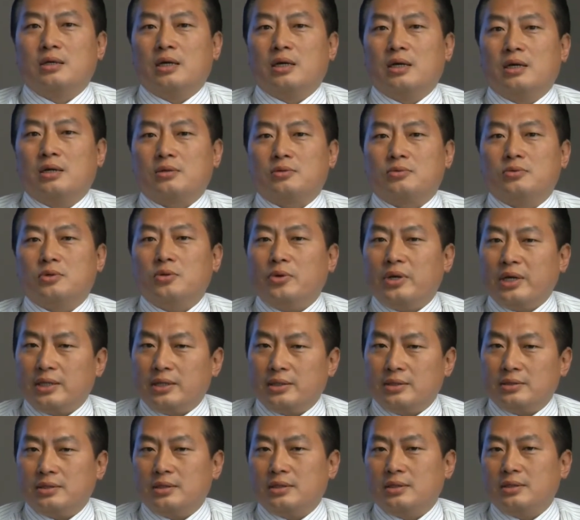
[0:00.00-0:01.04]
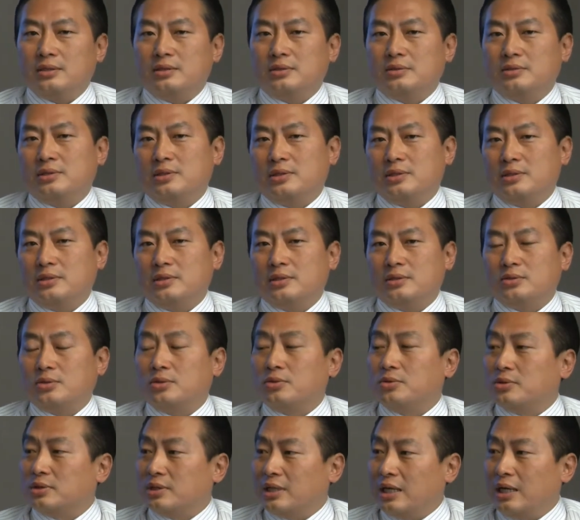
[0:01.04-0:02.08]
啊，国外的人，尤其是
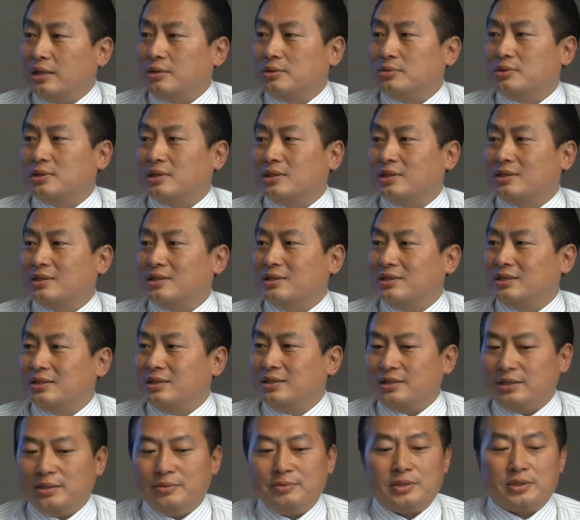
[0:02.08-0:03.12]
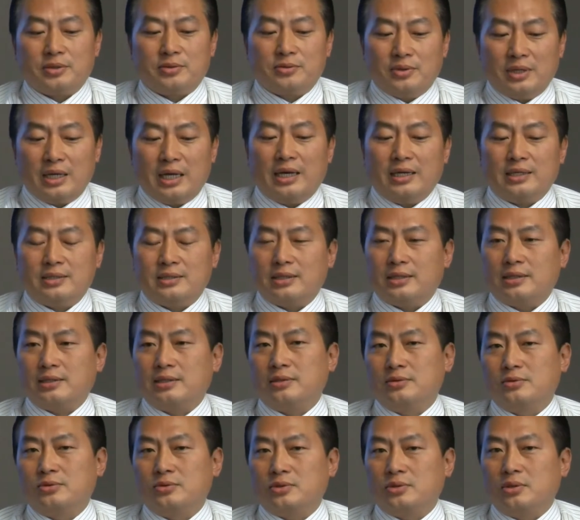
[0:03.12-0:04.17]
中国大陆的新移民过来，
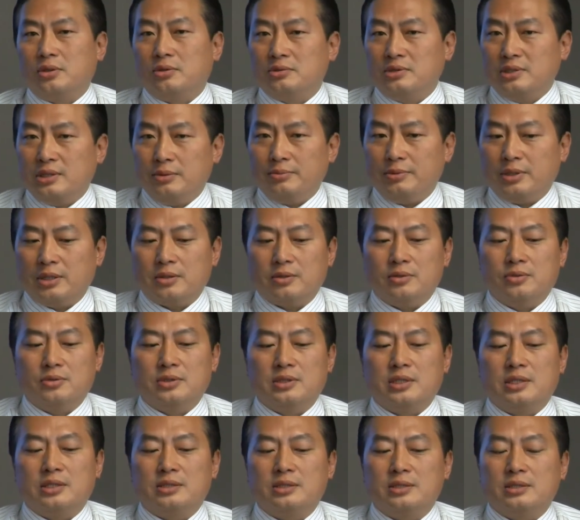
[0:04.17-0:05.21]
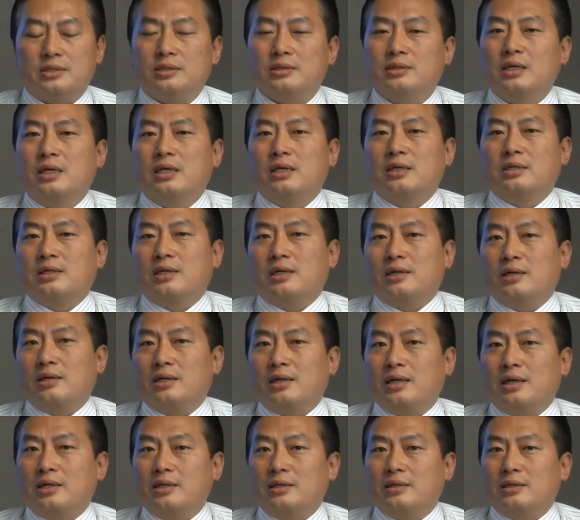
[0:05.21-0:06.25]
想要做投资移民，或者是他
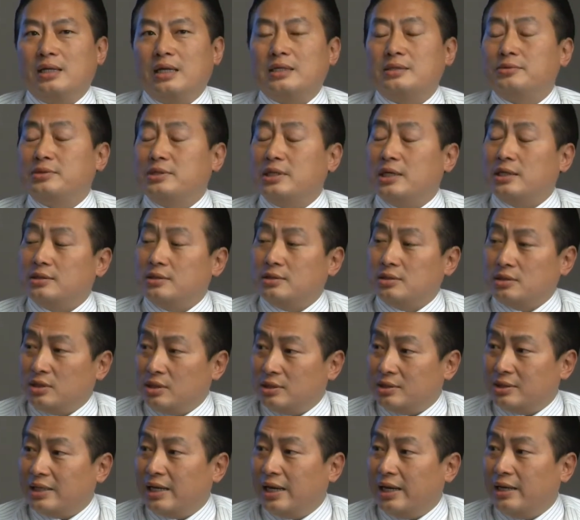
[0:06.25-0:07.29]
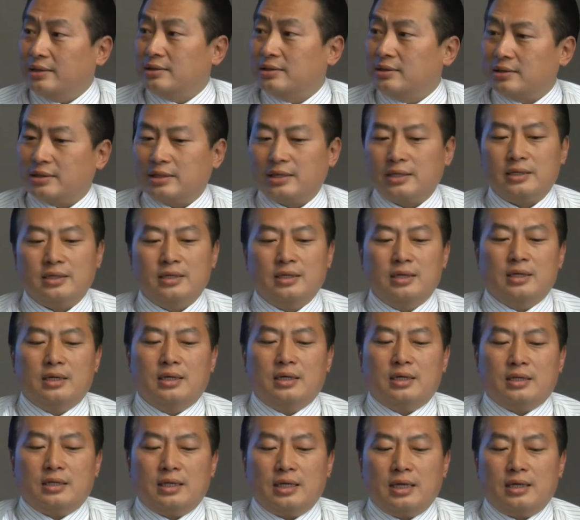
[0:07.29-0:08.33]
要来拉斯维加是自产，OK？
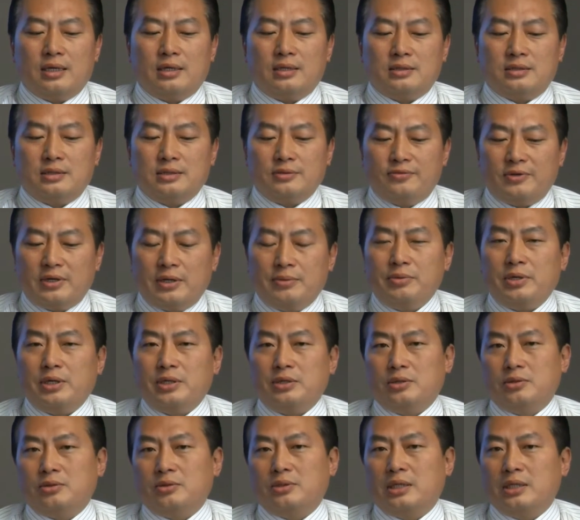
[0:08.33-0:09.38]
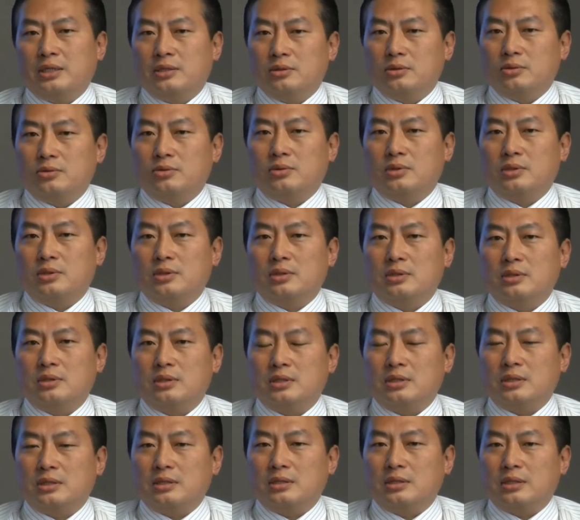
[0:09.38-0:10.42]
那这方面有很
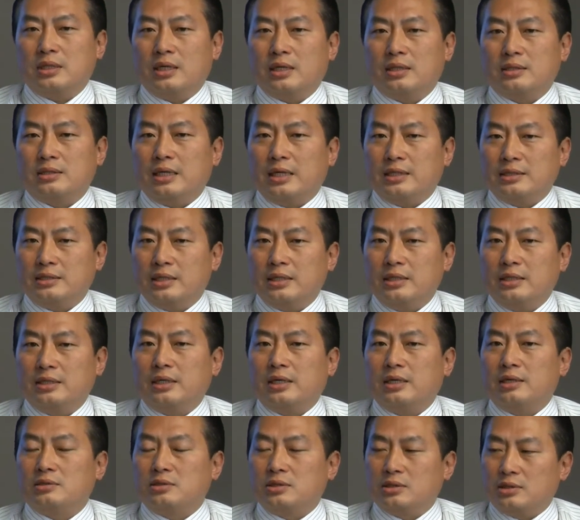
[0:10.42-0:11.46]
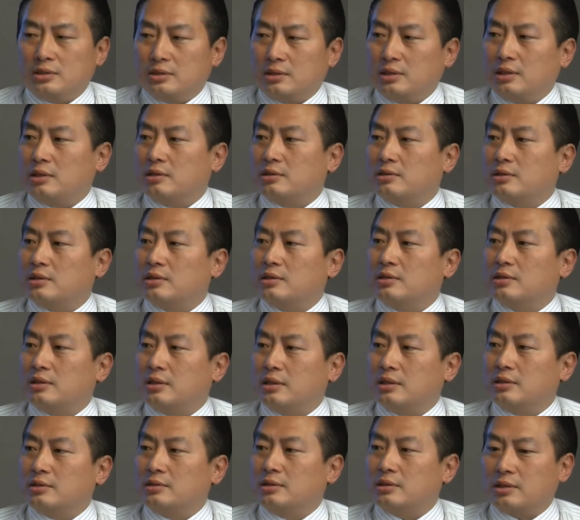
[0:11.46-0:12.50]
多啊，大家应该要知道的，
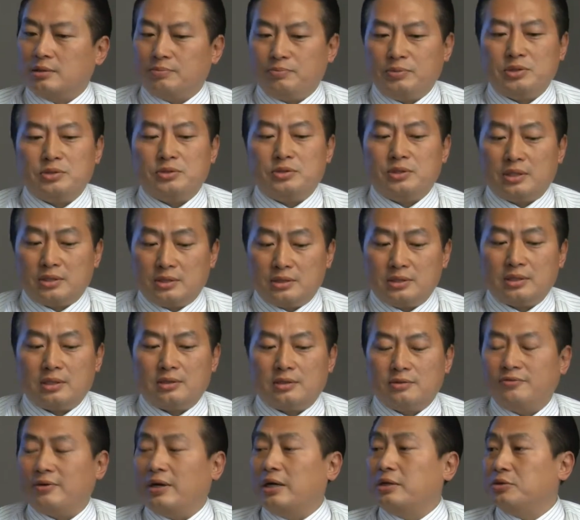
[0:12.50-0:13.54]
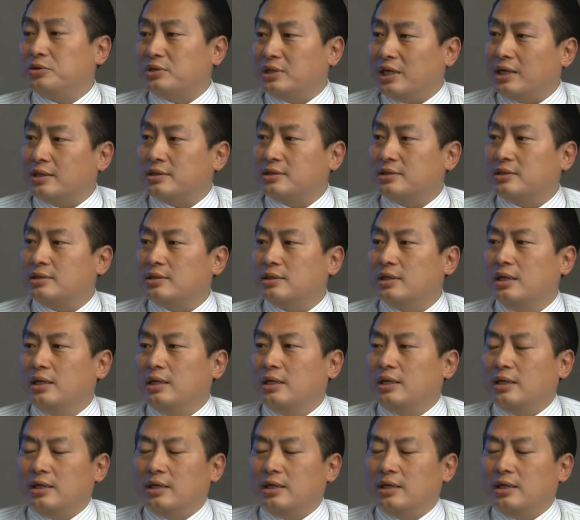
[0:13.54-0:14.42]
呃，这个必须要知道的法律常识。